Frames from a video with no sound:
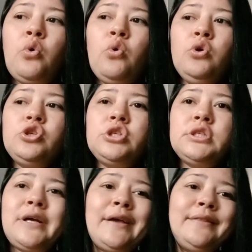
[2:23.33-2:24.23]
Hoje
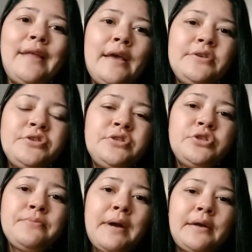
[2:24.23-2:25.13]
já é 10
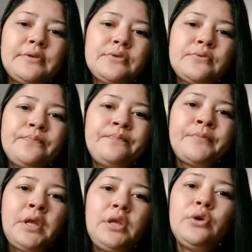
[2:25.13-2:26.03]
de março
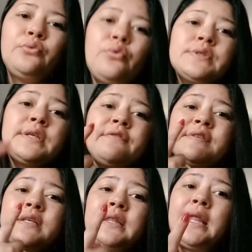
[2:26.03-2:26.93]
e eu não consegui
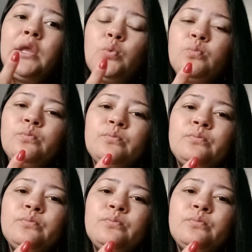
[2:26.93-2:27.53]
fazer nenhum.